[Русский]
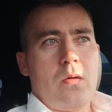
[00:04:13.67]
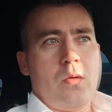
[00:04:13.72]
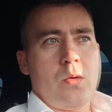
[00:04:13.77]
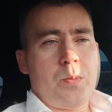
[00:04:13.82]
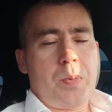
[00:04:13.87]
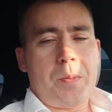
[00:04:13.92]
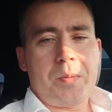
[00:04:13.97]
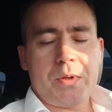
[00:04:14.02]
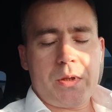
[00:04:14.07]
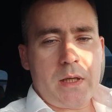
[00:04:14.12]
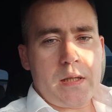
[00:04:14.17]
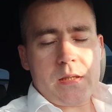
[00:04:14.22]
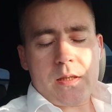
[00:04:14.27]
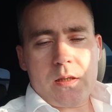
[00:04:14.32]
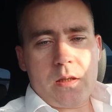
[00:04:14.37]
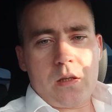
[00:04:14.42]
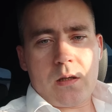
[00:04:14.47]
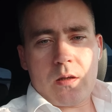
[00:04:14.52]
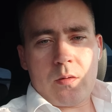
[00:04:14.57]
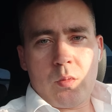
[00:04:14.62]
Он
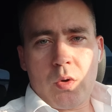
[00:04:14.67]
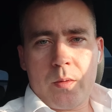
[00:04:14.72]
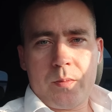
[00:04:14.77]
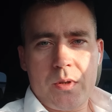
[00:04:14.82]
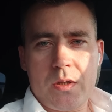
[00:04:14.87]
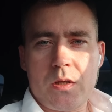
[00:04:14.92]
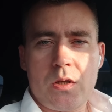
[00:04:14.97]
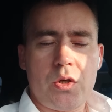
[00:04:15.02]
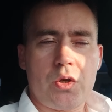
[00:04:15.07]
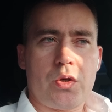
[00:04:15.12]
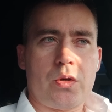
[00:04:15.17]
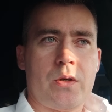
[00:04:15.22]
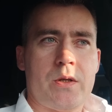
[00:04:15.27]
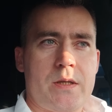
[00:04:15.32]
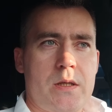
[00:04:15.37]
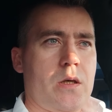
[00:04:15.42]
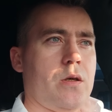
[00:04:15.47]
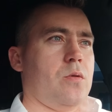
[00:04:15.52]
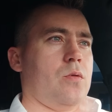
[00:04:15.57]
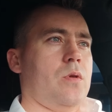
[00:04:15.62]
попытался ему объяснить,
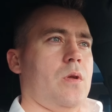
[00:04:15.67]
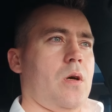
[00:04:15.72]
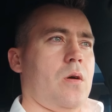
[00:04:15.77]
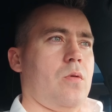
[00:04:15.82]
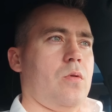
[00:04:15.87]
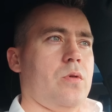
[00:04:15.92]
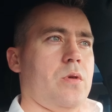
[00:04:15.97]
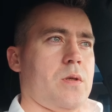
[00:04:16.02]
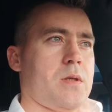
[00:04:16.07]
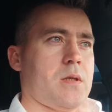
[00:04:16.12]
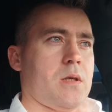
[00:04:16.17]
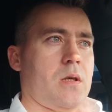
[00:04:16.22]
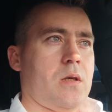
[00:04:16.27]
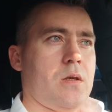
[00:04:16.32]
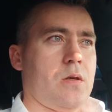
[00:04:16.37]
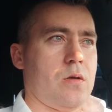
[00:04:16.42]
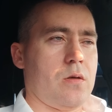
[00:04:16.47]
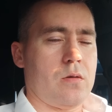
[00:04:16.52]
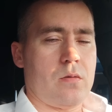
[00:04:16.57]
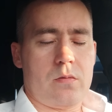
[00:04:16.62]
где он находится,
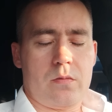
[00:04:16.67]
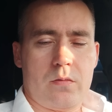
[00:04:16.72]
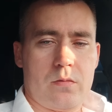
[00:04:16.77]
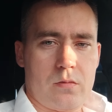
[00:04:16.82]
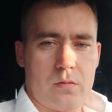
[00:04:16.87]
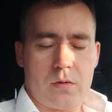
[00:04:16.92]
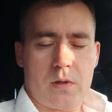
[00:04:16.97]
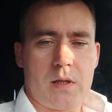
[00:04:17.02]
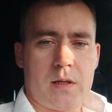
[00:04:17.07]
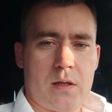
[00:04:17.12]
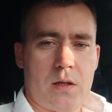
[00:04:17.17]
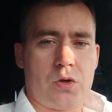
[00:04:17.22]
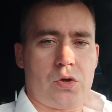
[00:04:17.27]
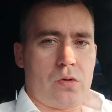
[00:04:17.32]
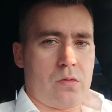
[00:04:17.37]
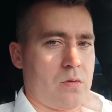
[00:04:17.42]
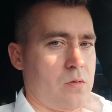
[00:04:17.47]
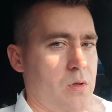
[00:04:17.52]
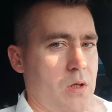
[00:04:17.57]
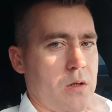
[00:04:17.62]
и сказать,
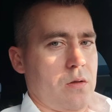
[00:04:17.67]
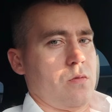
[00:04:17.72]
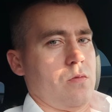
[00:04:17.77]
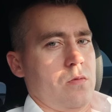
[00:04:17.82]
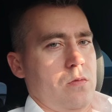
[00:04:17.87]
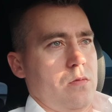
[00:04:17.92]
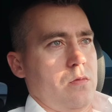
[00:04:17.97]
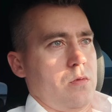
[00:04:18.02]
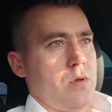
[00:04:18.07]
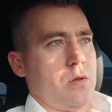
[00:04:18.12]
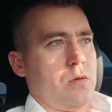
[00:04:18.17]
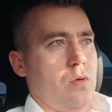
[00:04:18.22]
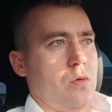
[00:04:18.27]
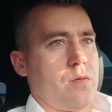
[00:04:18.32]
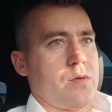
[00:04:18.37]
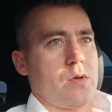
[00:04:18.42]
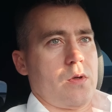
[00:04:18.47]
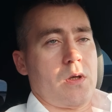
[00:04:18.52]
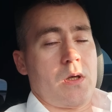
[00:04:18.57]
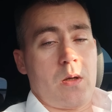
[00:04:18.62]
что нет, он, ты,
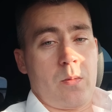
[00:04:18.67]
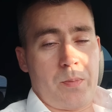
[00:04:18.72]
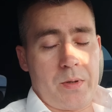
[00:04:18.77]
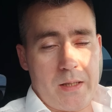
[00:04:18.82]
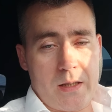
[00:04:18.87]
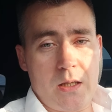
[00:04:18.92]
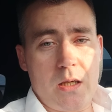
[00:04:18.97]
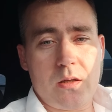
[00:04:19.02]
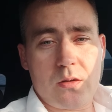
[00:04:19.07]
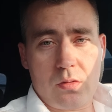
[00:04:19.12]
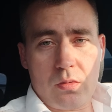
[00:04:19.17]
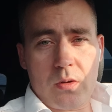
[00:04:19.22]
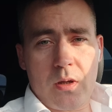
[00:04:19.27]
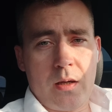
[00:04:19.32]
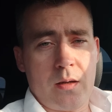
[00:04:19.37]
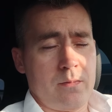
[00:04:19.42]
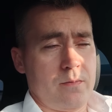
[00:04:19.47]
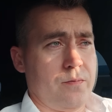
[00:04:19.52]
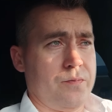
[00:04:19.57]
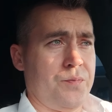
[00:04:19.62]
друг, все-таки приедь
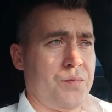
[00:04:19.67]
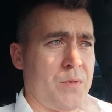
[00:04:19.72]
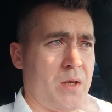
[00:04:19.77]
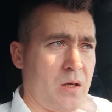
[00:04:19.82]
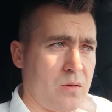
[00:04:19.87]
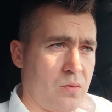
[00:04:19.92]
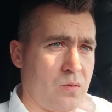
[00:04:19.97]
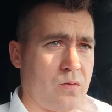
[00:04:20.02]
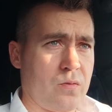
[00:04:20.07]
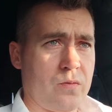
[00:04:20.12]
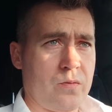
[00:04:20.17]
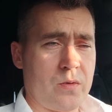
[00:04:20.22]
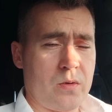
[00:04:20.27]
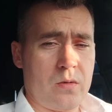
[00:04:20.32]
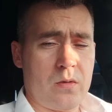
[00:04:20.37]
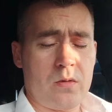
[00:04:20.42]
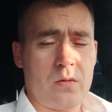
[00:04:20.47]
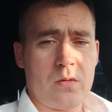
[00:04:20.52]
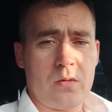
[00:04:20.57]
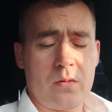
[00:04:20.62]
сюда. Я тут в
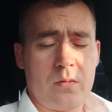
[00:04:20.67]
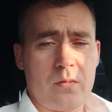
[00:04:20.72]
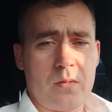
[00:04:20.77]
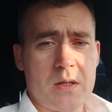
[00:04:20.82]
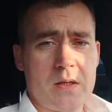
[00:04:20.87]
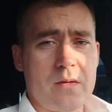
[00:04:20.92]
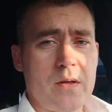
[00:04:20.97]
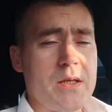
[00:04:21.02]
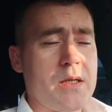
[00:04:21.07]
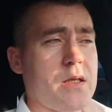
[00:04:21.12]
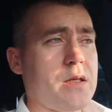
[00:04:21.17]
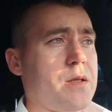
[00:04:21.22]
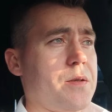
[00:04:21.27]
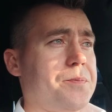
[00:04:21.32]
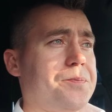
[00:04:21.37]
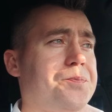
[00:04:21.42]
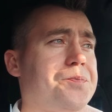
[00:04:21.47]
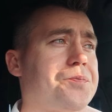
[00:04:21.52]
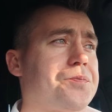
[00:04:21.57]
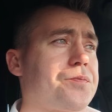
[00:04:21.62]
э, Москва-Сити.